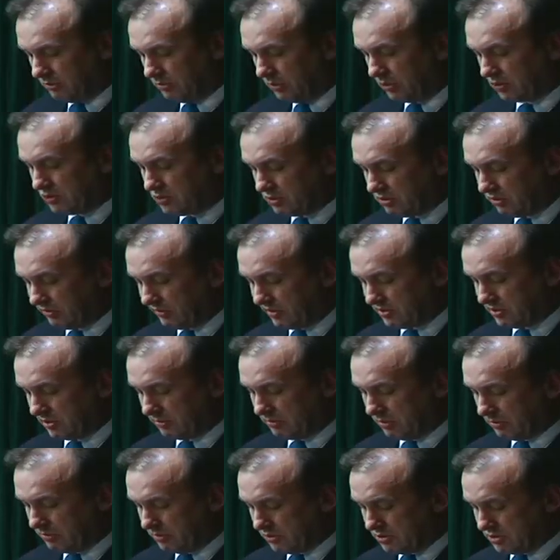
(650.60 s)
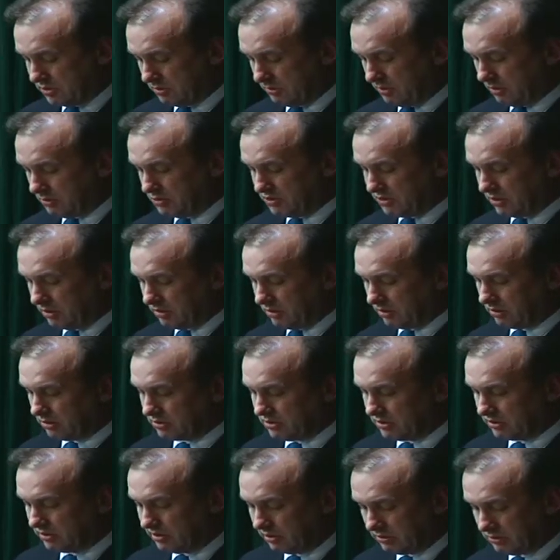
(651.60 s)
podsuwa za pomocą obszernego
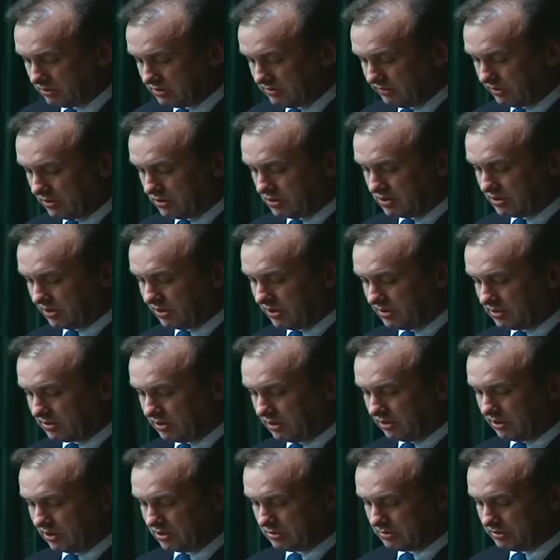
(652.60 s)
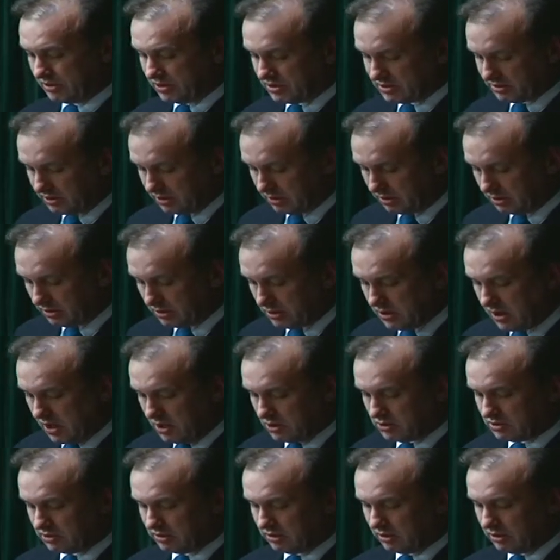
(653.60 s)
cytatu z wiersza Jacka Kaszmarskiego
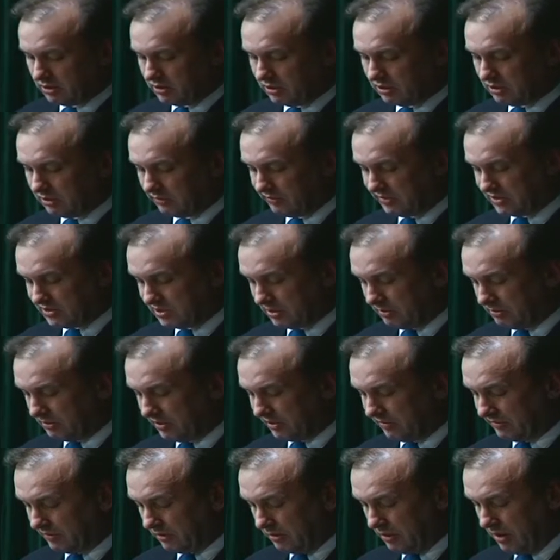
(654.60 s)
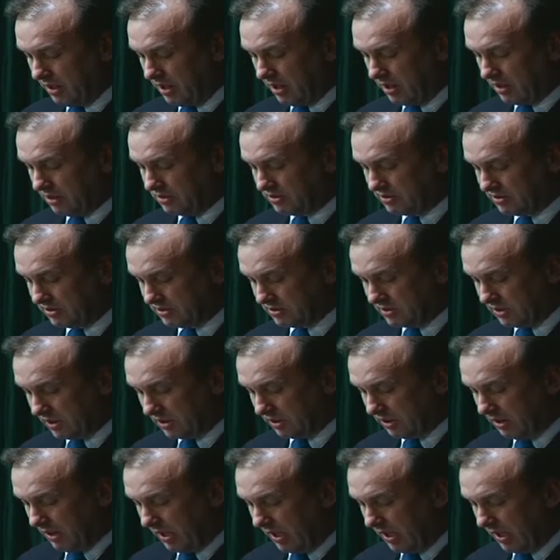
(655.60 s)
czytelnikowi sam Paweł Zyzak,